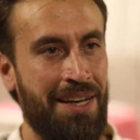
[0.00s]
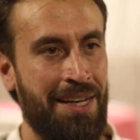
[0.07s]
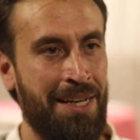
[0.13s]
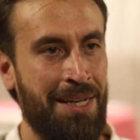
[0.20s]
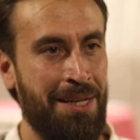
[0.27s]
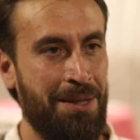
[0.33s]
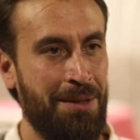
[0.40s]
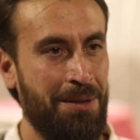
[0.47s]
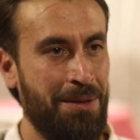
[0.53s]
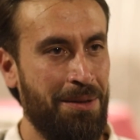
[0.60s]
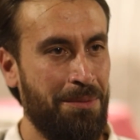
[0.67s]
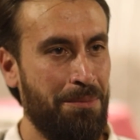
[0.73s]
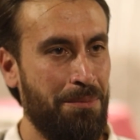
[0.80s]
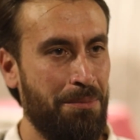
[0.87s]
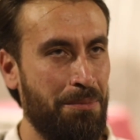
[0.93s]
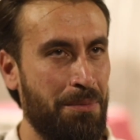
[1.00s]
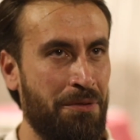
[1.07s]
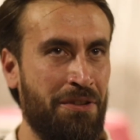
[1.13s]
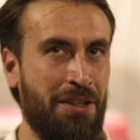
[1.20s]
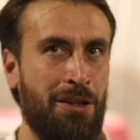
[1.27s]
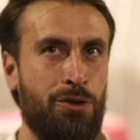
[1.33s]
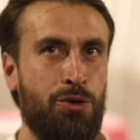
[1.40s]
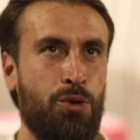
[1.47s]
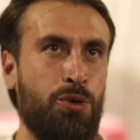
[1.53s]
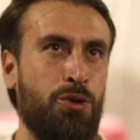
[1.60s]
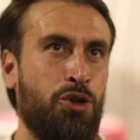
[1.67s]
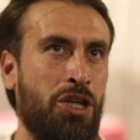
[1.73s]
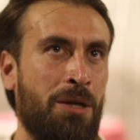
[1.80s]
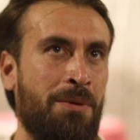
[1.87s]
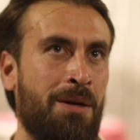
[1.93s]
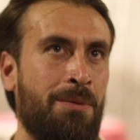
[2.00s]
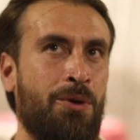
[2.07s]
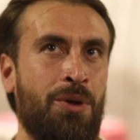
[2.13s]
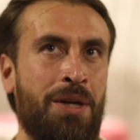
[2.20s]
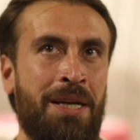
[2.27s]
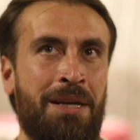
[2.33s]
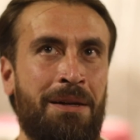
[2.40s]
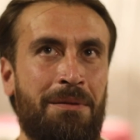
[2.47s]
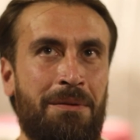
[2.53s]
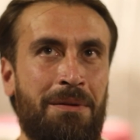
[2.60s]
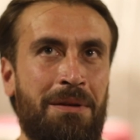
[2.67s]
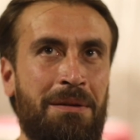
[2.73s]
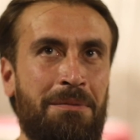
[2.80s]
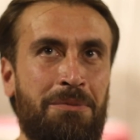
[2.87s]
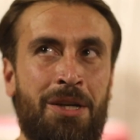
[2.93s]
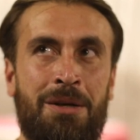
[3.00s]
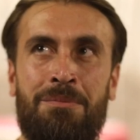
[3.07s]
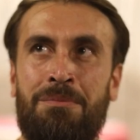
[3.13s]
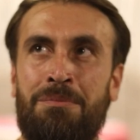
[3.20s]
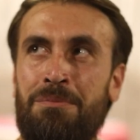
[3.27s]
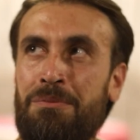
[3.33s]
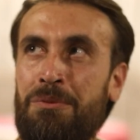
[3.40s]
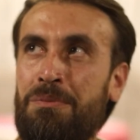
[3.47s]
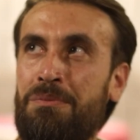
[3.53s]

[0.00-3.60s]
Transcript: أه، بفضل جهود الشباب هون تم